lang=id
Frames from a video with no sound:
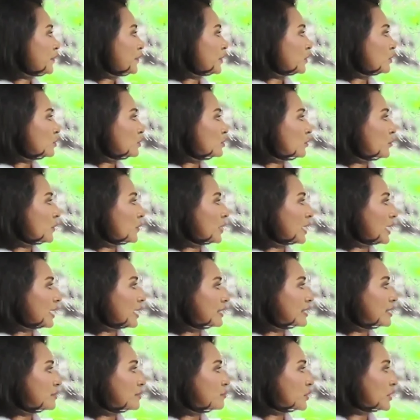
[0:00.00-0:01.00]
Untuk
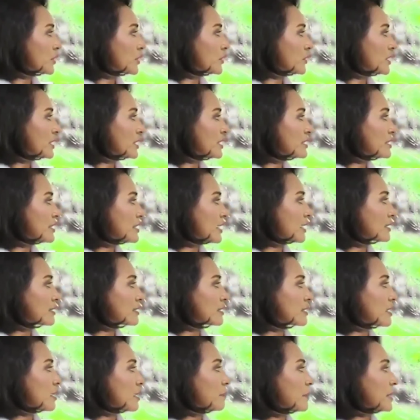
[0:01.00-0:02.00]
wilayah timur Indonesia
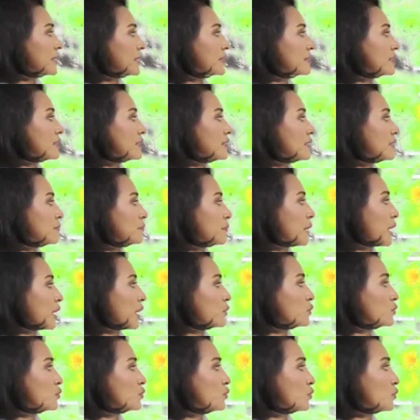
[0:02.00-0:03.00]
terdapat di
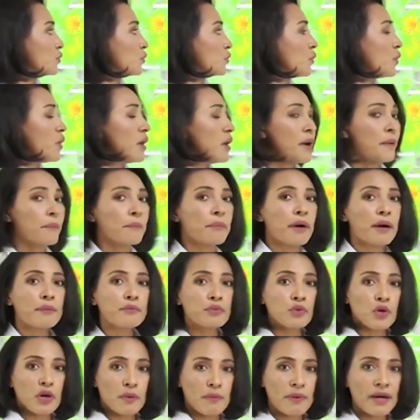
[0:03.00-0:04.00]
Maluku,
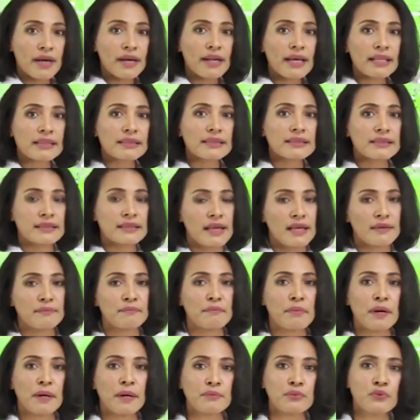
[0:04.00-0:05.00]
Papua Barat,
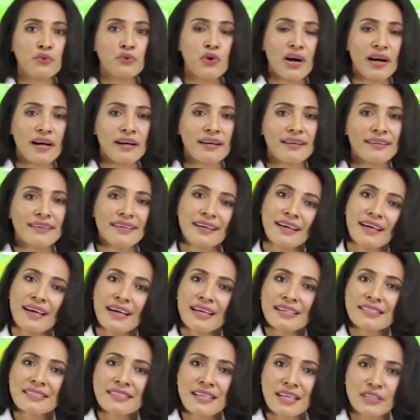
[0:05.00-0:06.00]
dan Papua.
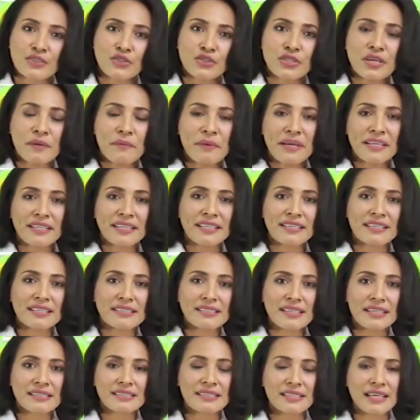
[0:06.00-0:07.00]
Selanjutnya mari kita
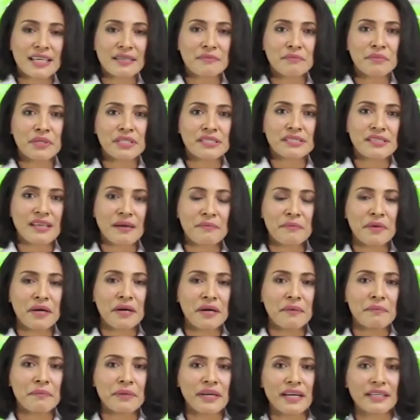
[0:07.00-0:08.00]
saksikan
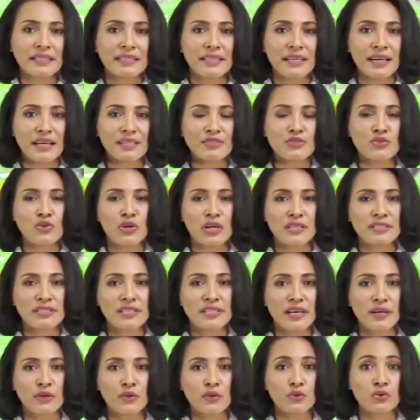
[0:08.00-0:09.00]
bersama perakiran
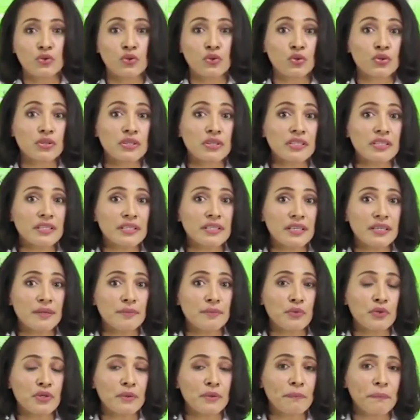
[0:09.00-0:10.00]
cuaca untuk
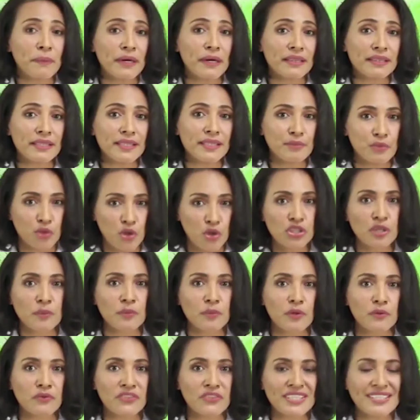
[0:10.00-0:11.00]
34 ibu kota
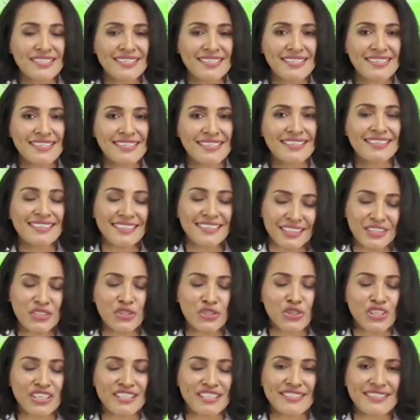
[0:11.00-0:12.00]
provinsi di
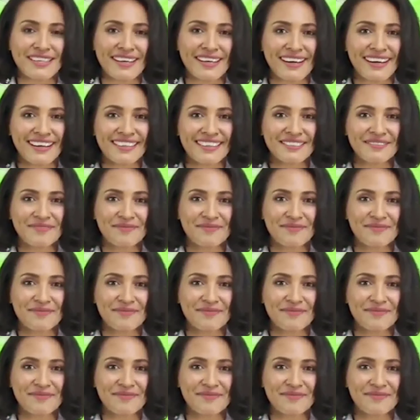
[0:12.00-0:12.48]
Indonesia.